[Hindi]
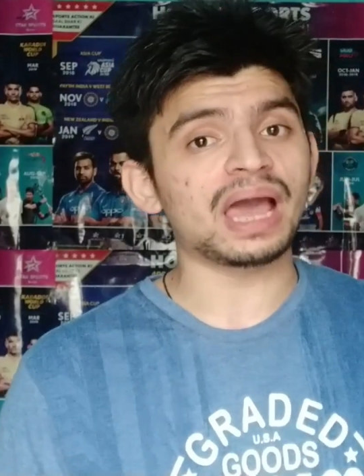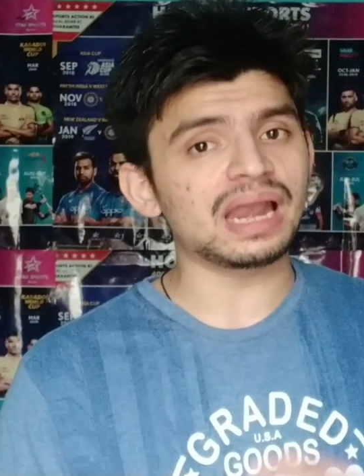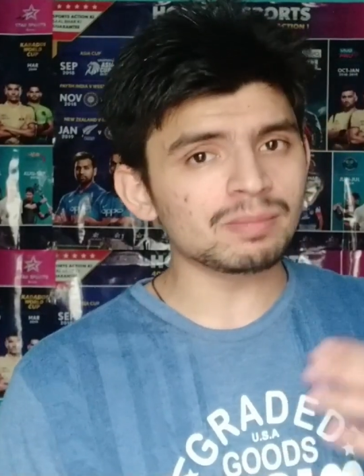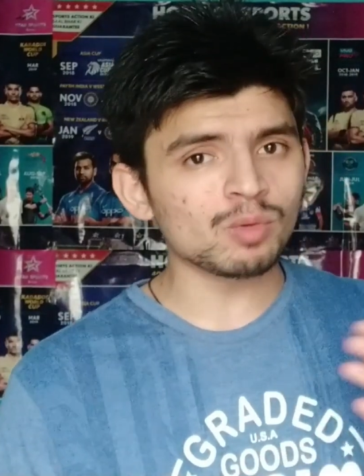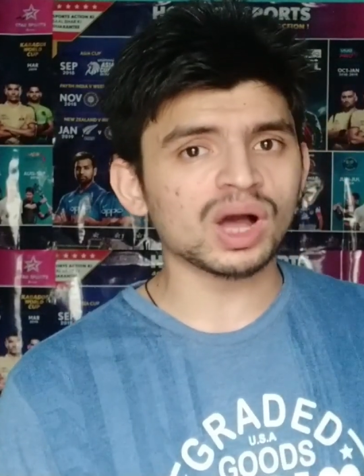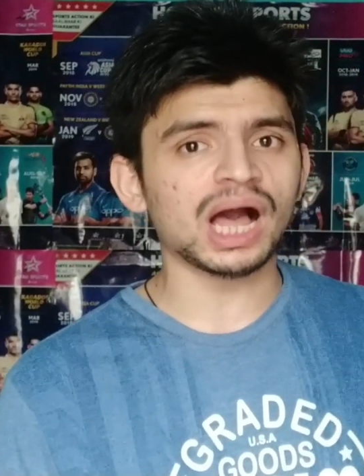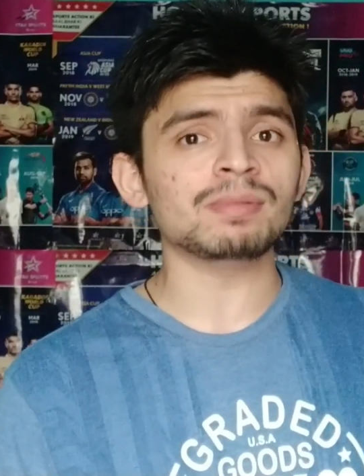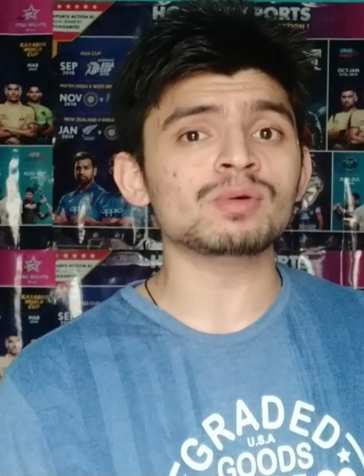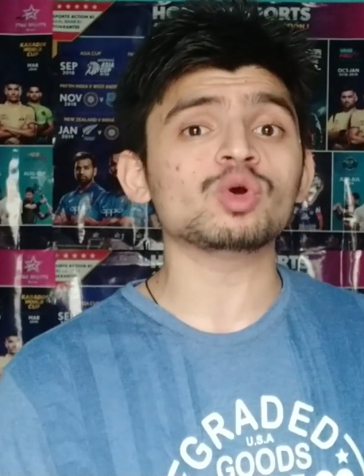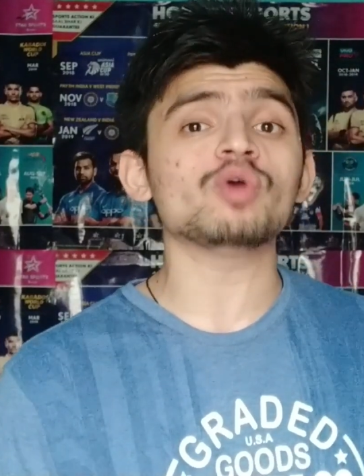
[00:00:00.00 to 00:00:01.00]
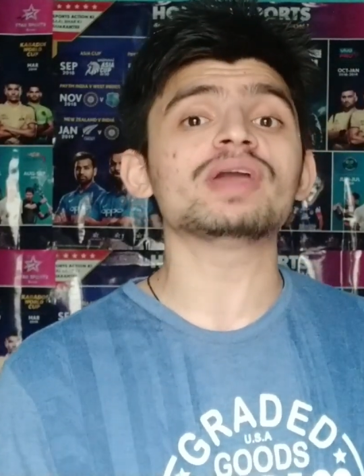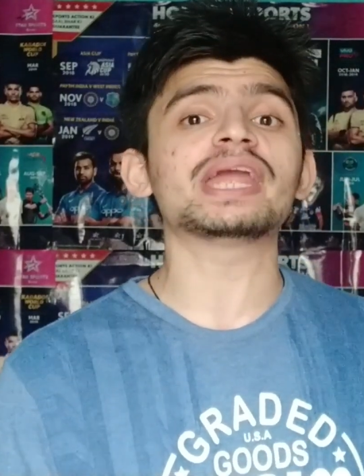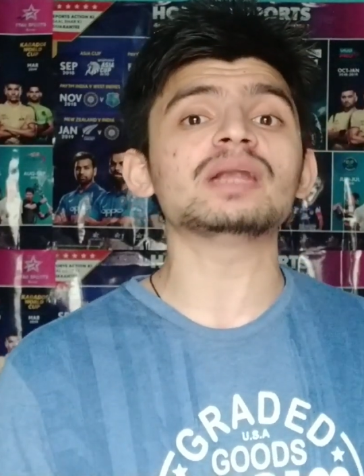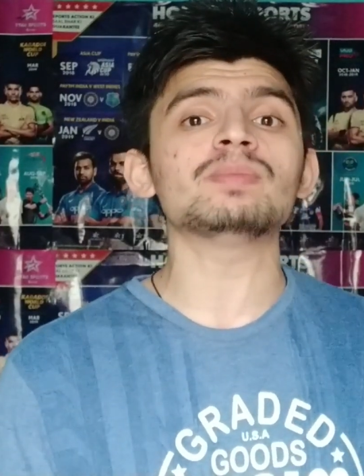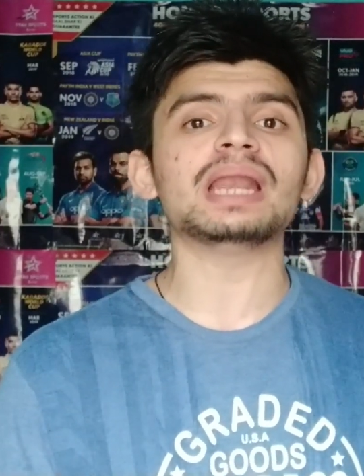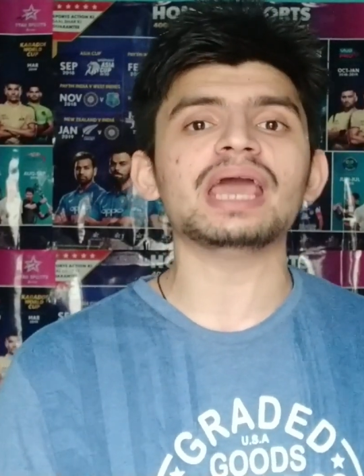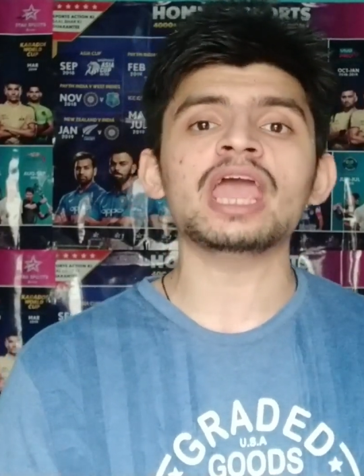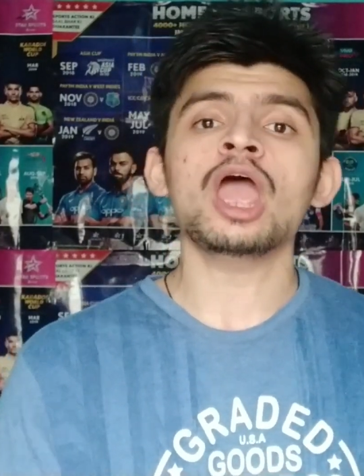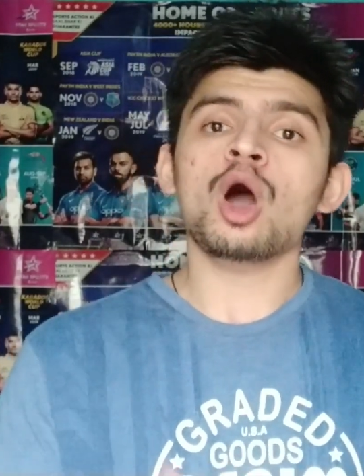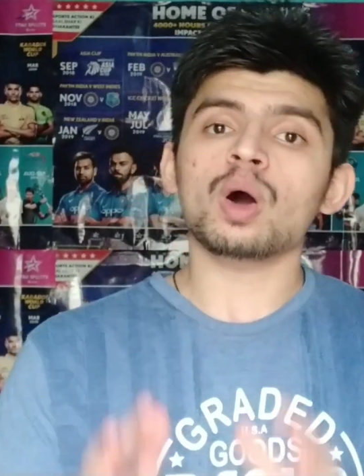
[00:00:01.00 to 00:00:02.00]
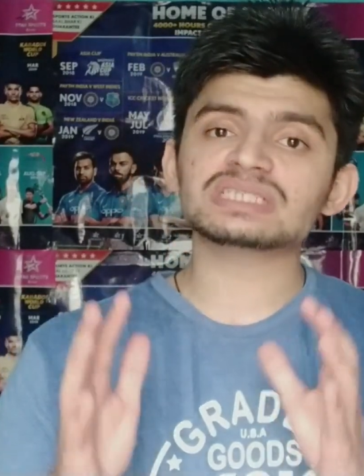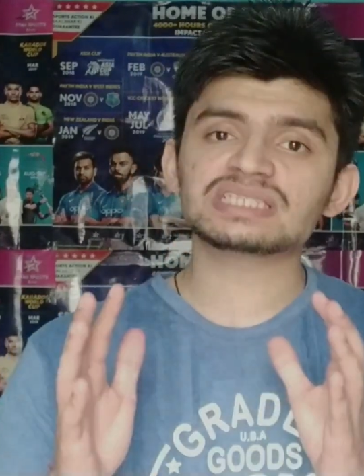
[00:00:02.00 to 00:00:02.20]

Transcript: पहले मुकाबले उनको विकेट मिले और